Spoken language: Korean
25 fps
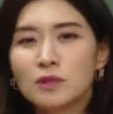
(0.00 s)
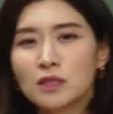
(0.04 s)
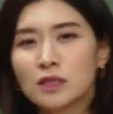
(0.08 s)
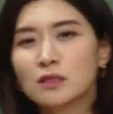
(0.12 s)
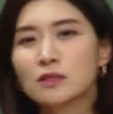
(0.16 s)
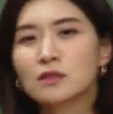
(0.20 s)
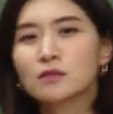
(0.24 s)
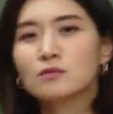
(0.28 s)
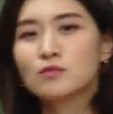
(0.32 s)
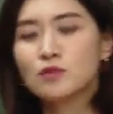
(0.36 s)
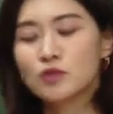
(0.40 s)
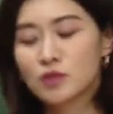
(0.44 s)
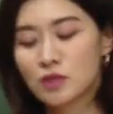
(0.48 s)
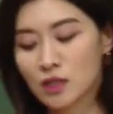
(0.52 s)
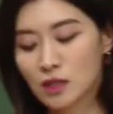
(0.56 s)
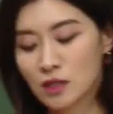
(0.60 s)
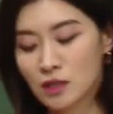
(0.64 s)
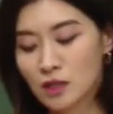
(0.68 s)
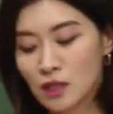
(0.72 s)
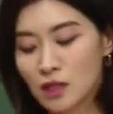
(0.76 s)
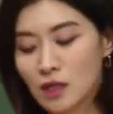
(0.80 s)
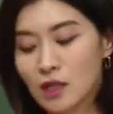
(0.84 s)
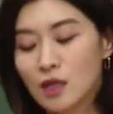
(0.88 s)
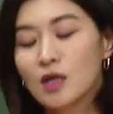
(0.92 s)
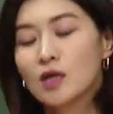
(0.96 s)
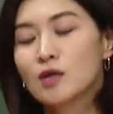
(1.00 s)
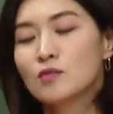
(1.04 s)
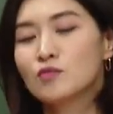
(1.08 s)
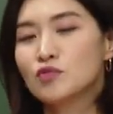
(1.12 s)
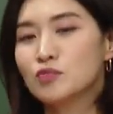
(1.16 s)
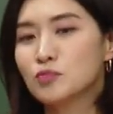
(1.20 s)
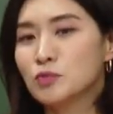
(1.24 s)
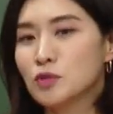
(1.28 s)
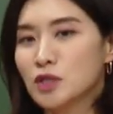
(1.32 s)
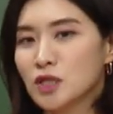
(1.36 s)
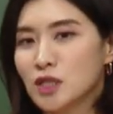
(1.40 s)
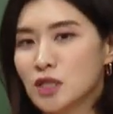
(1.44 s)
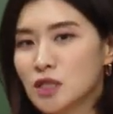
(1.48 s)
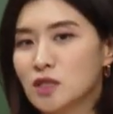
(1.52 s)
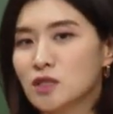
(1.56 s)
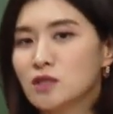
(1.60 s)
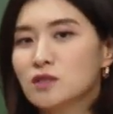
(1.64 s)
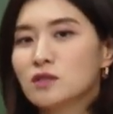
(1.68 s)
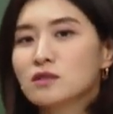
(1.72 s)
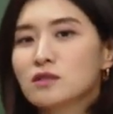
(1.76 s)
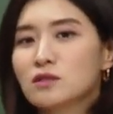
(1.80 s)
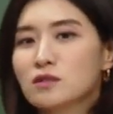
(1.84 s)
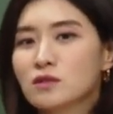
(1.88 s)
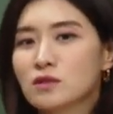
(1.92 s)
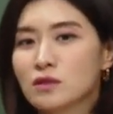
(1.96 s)
있는 문제들이 분명히
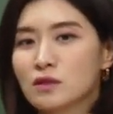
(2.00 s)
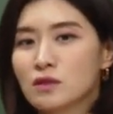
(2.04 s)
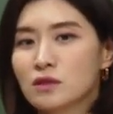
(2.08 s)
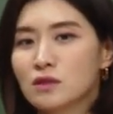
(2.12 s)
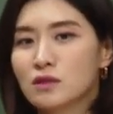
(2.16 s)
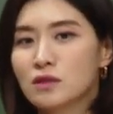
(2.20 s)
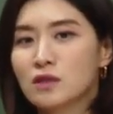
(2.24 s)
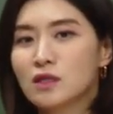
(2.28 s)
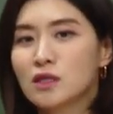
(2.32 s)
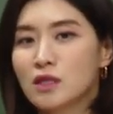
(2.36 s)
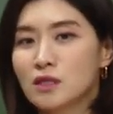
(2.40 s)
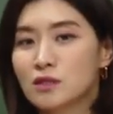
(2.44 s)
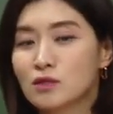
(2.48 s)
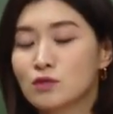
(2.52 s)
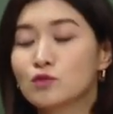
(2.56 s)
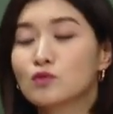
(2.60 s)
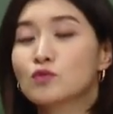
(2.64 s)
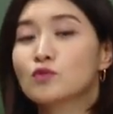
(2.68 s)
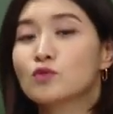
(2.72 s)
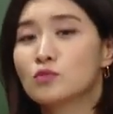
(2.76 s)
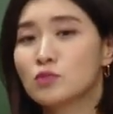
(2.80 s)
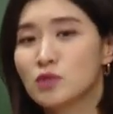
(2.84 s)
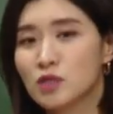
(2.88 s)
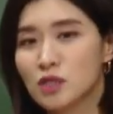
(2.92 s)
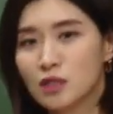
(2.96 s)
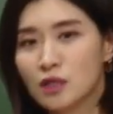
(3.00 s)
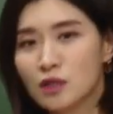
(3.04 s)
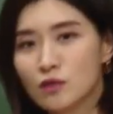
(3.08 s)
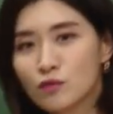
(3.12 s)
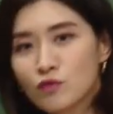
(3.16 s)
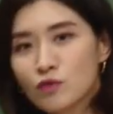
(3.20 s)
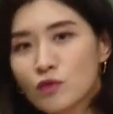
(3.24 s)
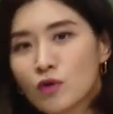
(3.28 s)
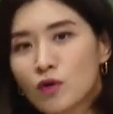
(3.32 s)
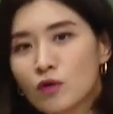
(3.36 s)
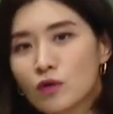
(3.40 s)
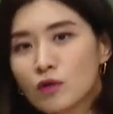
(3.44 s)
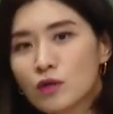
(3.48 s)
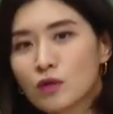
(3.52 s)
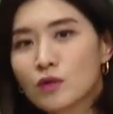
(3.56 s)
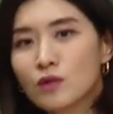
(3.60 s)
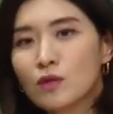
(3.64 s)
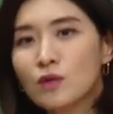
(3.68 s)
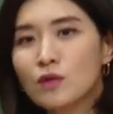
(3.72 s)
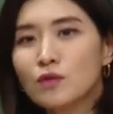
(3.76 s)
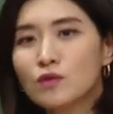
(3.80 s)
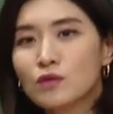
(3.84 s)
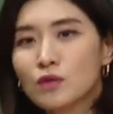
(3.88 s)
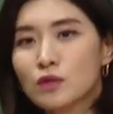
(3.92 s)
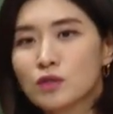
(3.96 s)
있었어요. 그래서 조금 시간도
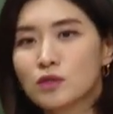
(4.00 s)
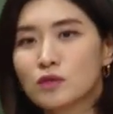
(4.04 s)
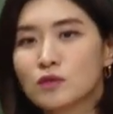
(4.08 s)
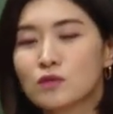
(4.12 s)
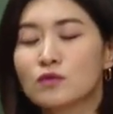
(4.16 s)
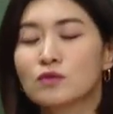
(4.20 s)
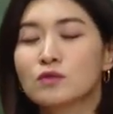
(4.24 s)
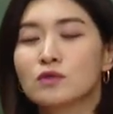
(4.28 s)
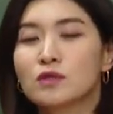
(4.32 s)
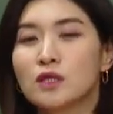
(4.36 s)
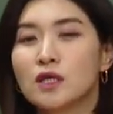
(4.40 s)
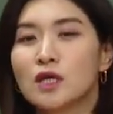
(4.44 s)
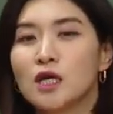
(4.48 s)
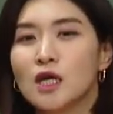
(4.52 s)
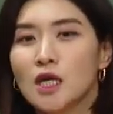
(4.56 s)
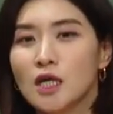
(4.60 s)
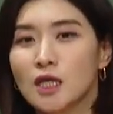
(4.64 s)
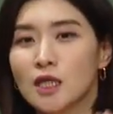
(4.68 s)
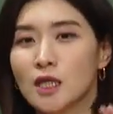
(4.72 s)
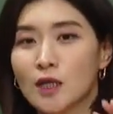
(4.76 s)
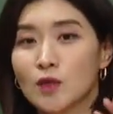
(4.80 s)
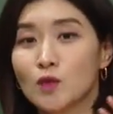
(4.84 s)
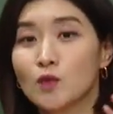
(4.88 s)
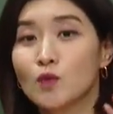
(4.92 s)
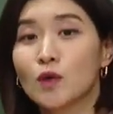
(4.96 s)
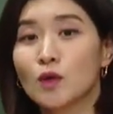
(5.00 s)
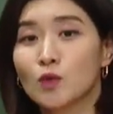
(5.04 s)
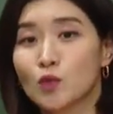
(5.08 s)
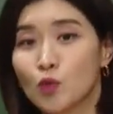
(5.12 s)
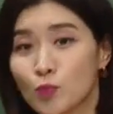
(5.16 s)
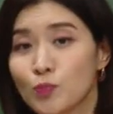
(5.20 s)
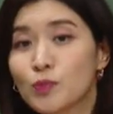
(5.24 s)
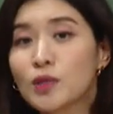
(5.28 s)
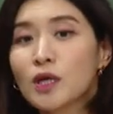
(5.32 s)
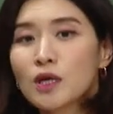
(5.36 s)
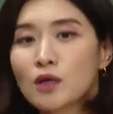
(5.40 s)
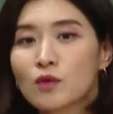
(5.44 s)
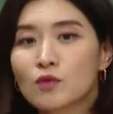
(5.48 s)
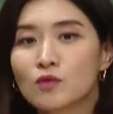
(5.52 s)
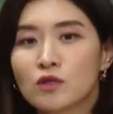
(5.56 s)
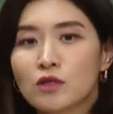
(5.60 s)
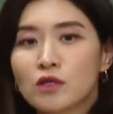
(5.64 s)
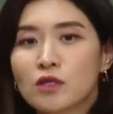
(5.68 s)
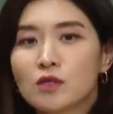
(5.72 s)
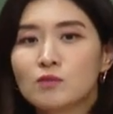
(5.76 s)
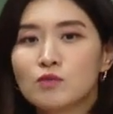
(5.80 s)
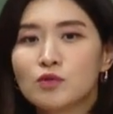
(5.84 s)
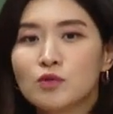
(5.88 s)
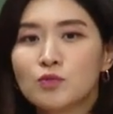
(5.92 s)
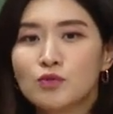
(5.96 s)
걸리고 우리 친구들이 난도가 높다라고
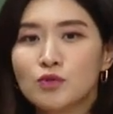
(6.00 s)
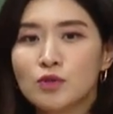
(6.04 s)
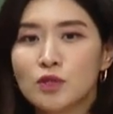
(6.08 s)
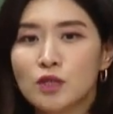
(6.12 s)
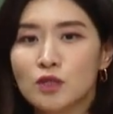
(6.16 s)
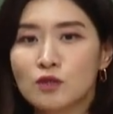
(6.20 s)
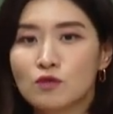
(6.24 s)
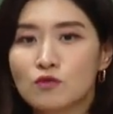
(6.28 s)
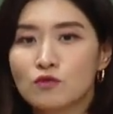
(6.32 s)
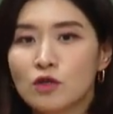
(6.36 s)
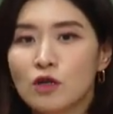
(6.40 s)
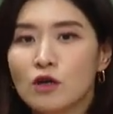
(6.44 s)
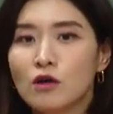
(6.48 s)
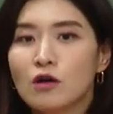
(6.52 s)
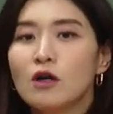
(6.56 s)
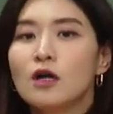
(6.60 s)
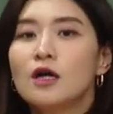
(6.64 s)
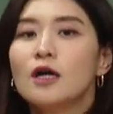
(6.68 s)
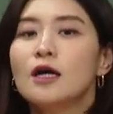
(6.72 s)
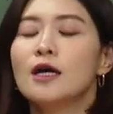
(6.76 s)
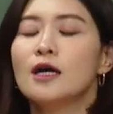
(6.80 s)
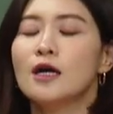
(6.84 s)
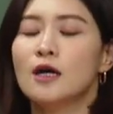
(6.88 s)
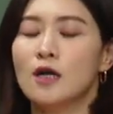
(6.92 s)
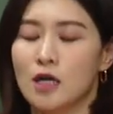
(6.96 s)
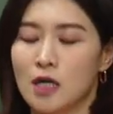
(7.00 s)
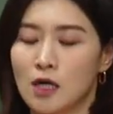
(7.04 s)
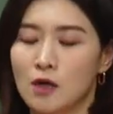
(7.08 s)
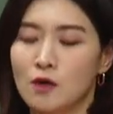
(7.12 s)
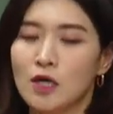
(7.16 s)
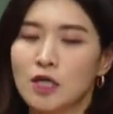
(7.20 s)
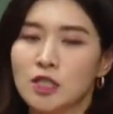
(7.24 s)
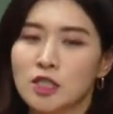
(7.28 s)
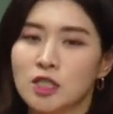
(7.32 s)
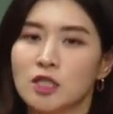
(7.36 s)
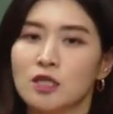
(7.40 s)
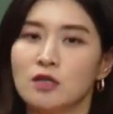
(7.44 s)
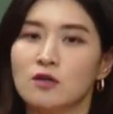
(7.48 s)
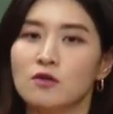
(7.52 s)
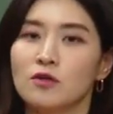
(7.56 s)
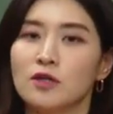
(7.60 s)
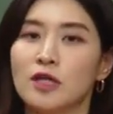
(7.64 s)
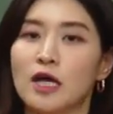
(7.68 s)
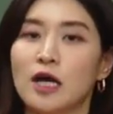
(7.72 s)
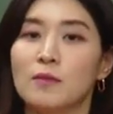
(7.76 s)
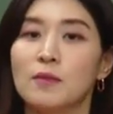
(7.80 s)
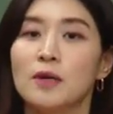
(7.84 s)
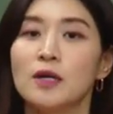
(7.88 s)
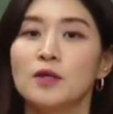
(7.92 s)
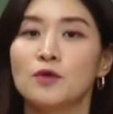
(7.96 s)
느낀 부분이 있고요. 아, 확실한 건
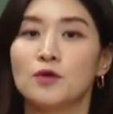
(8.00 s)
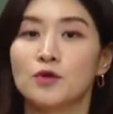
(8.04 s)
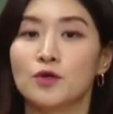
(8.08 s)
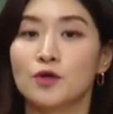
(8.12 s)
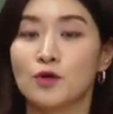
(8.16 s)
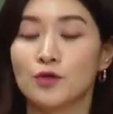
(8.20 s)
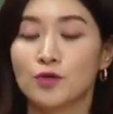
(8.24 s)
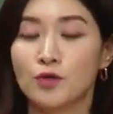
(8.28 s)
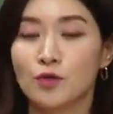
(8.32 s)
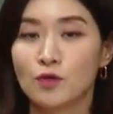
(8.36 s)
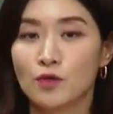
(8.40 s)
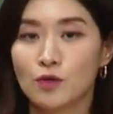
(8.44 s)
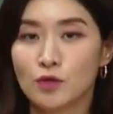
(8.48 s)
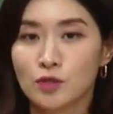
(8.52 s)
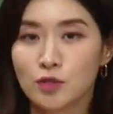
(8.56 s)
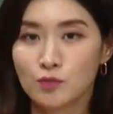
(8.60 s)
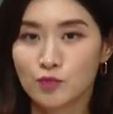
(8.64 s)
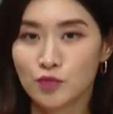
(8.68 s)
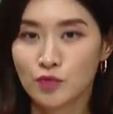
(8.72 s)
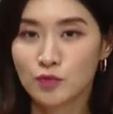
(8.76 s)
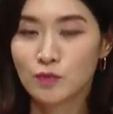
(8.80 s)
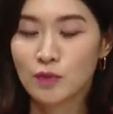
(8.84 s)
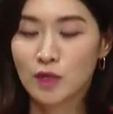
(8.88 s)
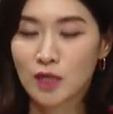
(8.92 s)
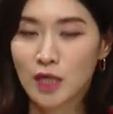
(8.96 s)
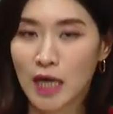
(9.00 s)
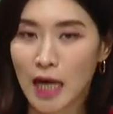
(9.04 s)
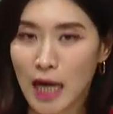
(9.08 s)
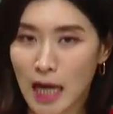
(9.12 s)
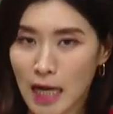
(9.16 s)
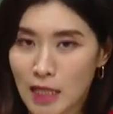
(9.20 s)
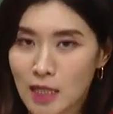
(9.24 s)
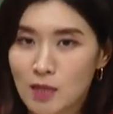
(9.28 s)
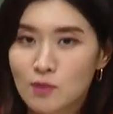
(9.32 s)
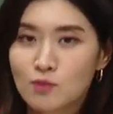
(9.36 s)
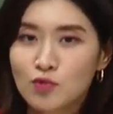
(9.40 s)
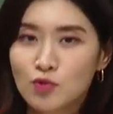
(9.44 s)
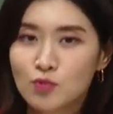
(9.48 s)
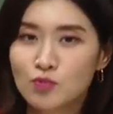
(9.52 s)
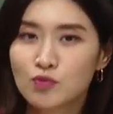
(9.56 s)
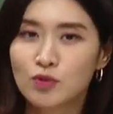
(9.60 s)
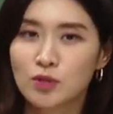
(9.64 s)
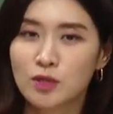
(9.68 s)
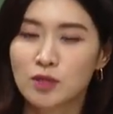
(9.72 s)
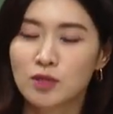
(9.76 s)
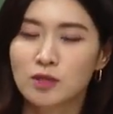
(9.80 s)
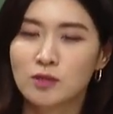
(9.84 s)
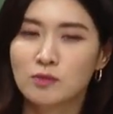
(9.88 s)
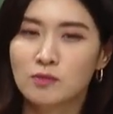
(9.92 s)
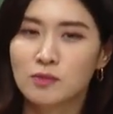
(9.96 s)
나만 어려웠던 것은 분명히 아닌
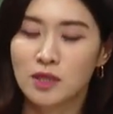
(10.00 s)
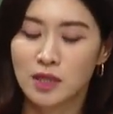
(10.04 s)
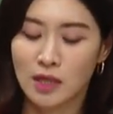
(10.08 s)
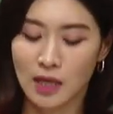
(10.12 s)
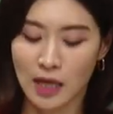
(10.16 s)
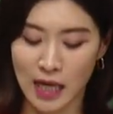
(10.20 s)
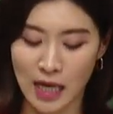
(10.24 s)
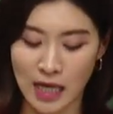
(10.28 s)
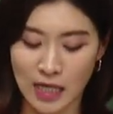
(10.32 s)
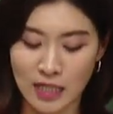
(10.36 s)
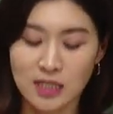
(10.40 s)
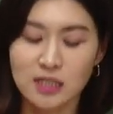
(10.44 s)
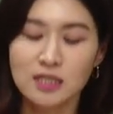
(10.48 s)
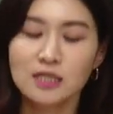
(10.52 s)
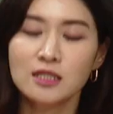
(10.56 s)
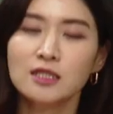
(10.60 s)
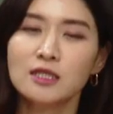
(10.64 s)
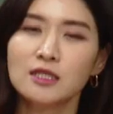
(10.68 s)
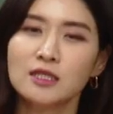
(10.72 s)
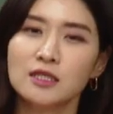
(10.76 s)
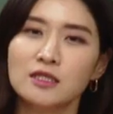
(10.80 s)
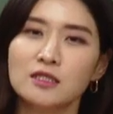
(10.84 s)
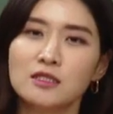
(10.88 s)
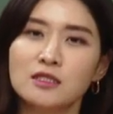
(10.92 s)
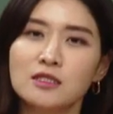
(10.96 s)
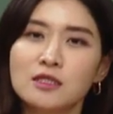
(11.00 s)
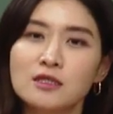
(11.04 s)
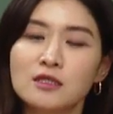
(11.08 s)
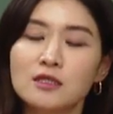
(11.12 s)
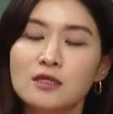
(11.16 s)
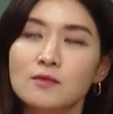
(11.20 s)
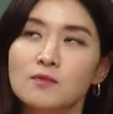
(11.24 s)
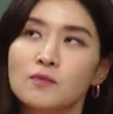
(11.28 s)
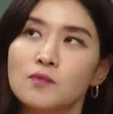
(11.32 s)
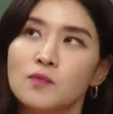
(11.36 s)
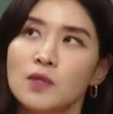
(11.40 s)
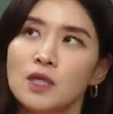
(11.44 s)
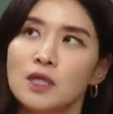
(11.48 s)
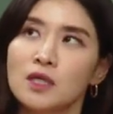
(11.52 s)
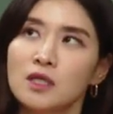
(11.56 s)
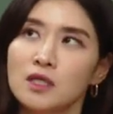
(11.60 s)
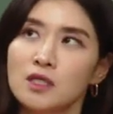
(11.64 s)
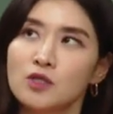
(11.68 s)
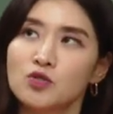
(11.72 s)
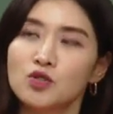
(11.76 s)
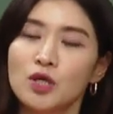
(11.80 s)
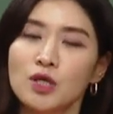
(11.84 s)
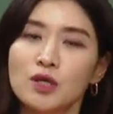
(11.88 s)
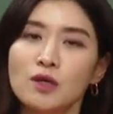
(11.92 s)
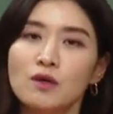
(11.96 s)
부분이 있습니다. 아직은 지금 이
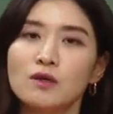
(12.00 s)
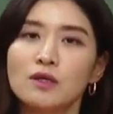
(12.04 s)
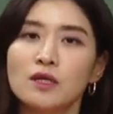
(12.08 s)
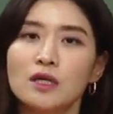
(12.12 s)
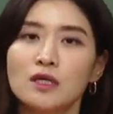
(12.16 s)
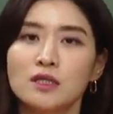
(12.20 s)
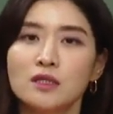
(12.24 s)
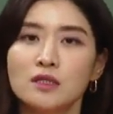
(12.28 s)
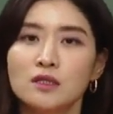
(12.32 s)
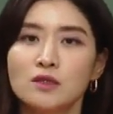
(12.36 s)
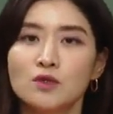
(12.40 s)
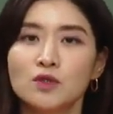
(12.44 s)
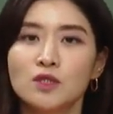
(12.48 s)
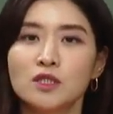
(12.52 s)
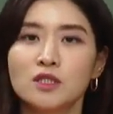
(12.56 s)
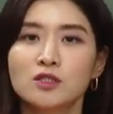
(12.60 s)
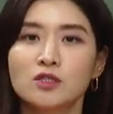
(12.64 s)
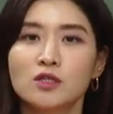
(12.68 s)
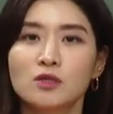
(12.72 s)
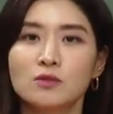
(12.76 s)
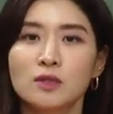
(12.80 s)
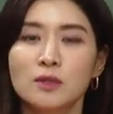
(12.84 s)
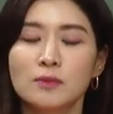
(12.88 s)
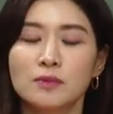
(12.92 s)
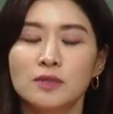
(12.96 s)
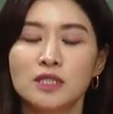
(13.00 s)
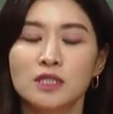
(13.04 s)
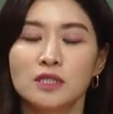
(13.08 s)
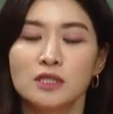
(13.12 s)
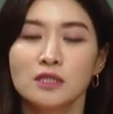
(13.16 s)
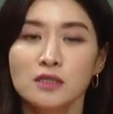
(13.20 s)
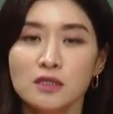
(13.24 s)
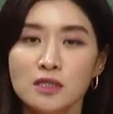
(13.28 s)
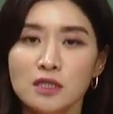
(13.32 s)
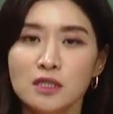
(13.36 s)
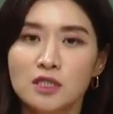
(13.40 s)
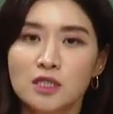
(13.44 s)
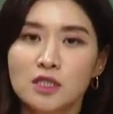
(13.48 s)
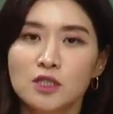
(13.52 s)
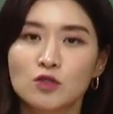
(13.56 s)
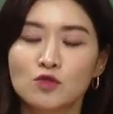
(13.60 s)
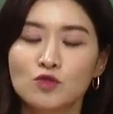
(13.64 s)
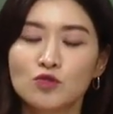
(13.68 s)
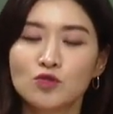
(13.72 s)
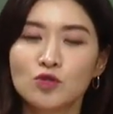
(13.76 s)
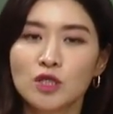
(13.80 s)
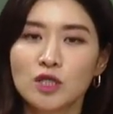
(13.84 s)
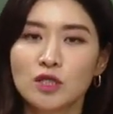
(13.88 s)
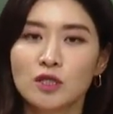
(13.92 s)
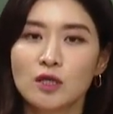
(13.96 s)
촬영을 하는 이 시점이 진짜
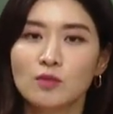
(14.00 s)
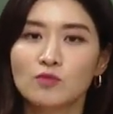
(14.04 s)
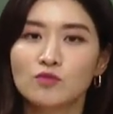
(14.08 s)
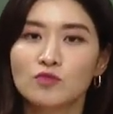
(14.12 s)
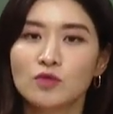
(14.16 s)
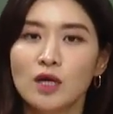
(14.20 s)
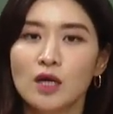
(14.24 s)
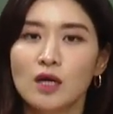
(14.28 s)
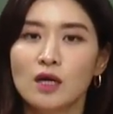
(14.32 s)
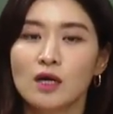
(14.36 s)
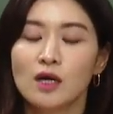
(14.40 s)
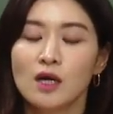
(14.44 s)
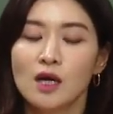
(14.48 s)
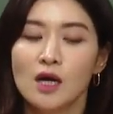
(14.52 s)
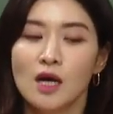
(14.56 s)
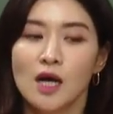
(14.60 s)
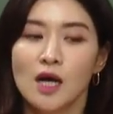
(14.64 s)
직후이기 때문에